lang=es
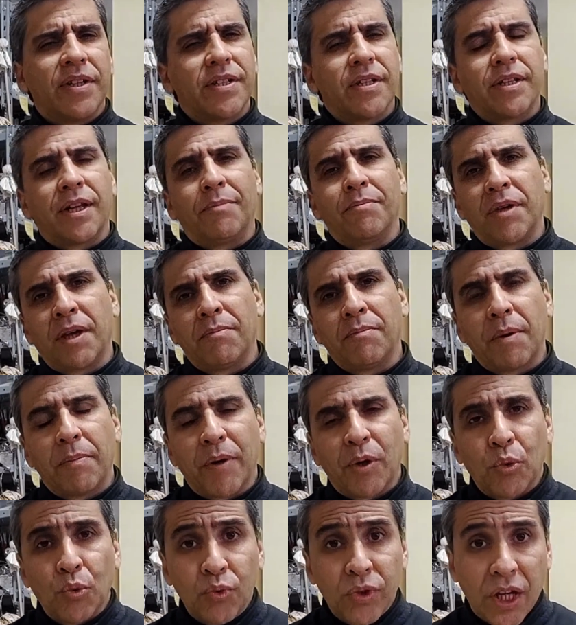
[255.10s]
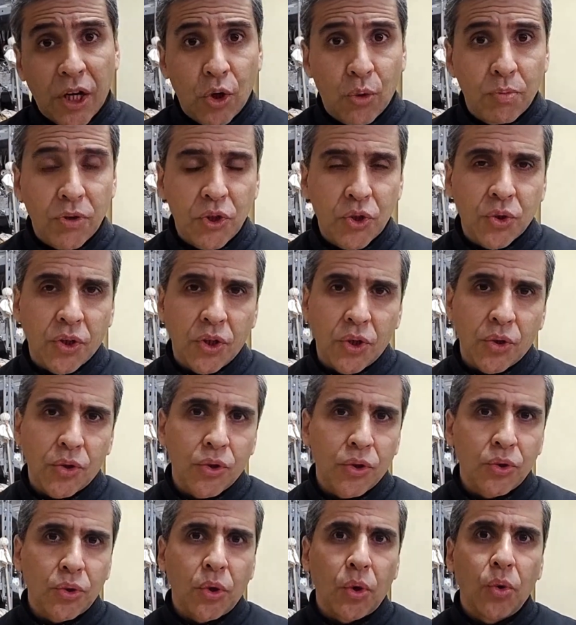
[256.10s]
veces también me preguntan los misioneros
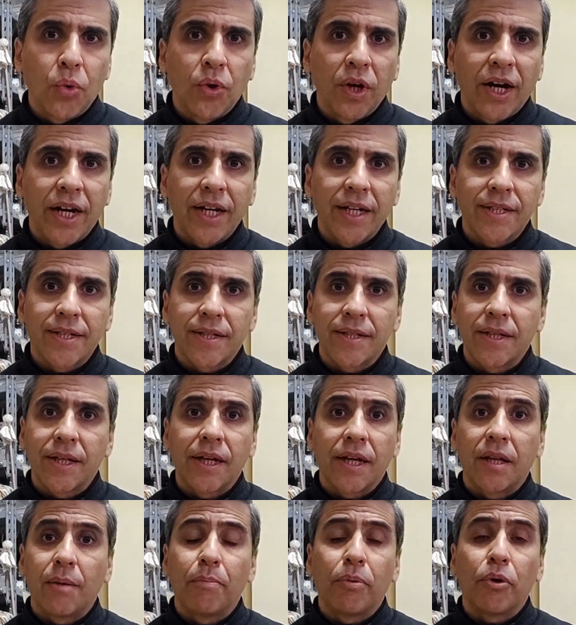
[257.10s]
de otros lugares acerca de